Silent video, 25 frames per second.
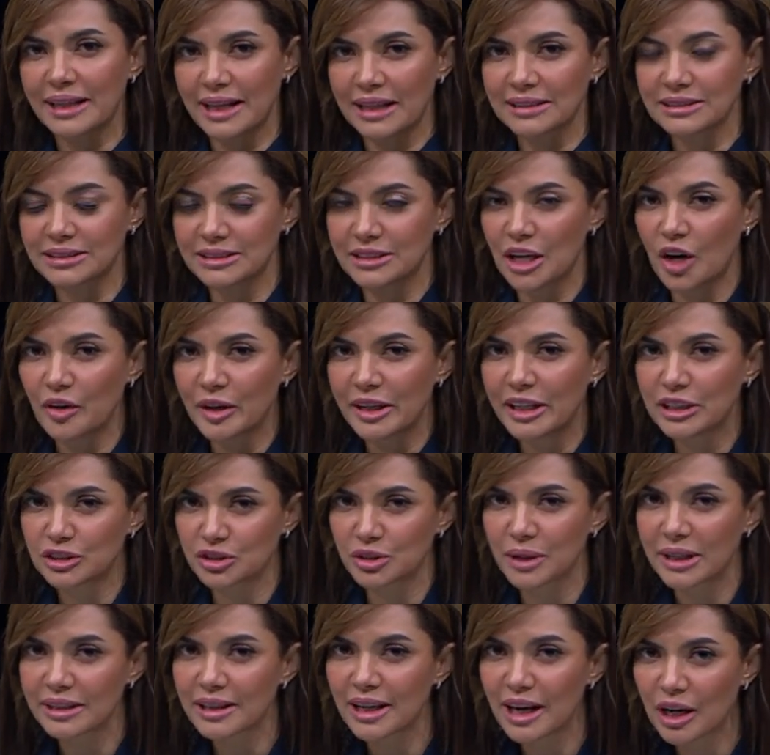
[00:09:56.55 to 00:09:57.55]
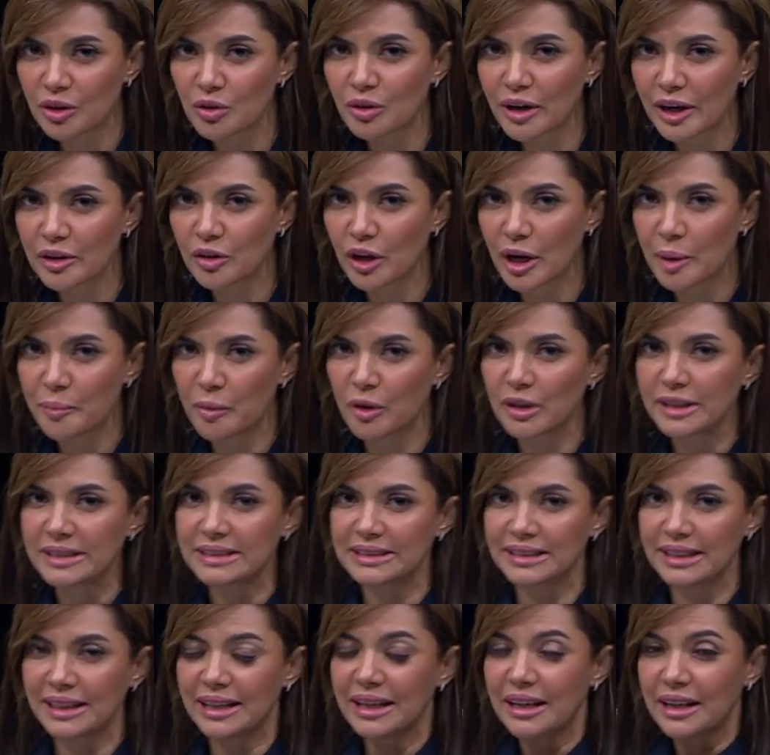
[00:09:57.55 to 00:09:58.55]
yang sejauh ini sudah dilakukan oleh
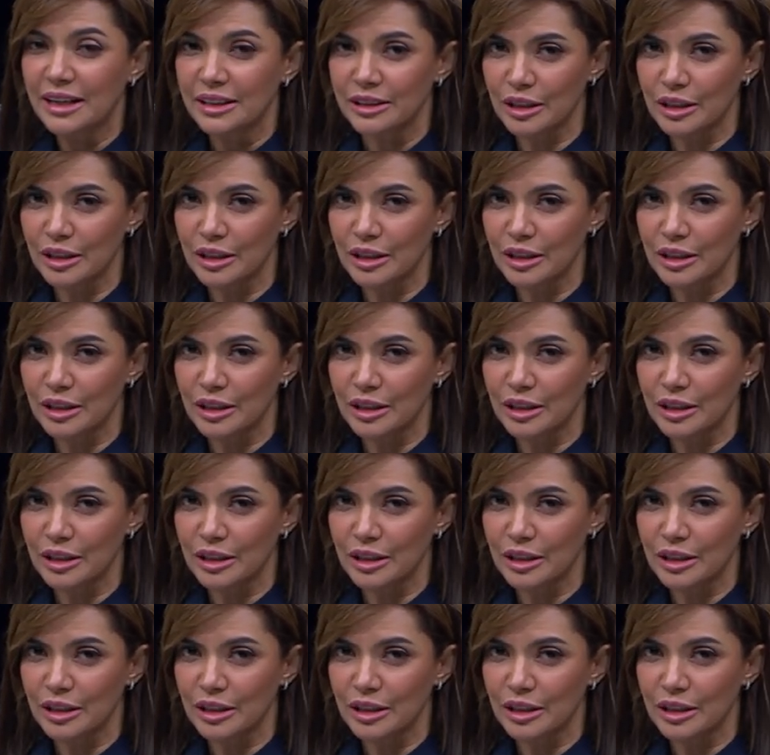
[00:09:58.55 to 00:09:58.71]
polisi,